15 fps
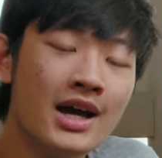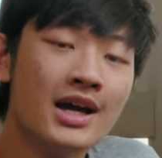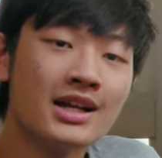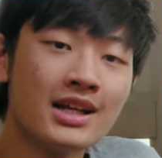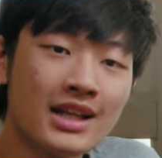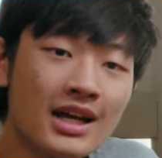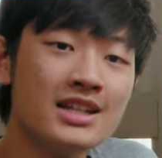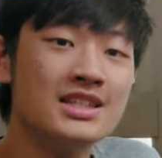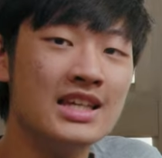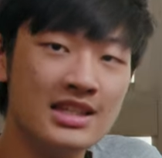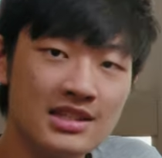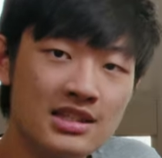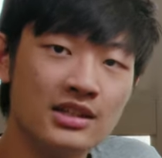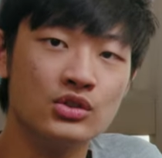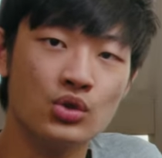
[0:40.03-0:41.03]
那它的颜
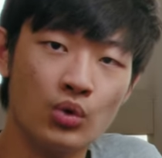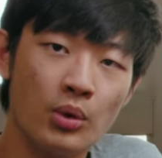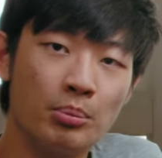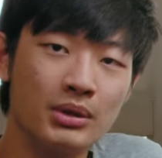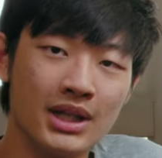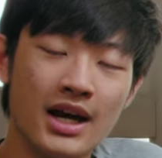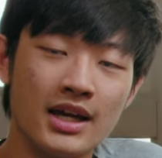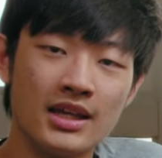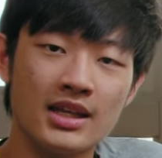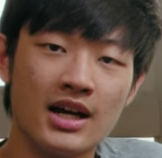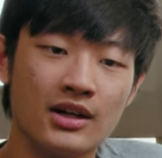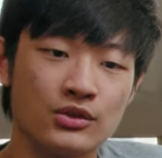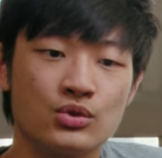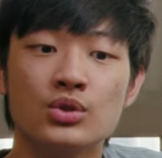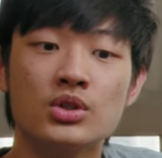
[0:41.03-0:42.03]
色就会不太一
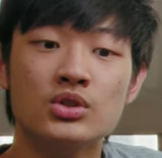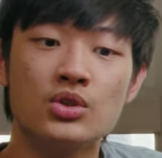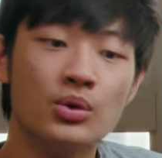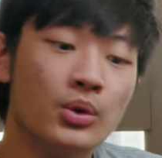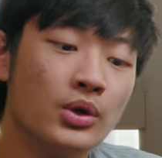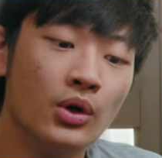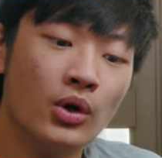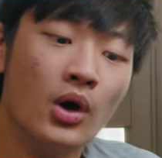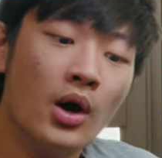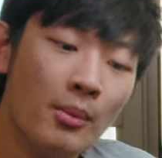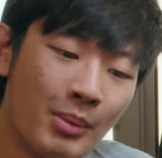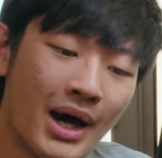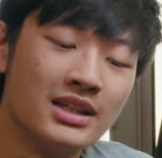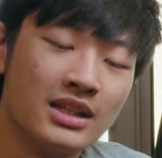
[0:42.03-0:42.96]
样，所以就会有拍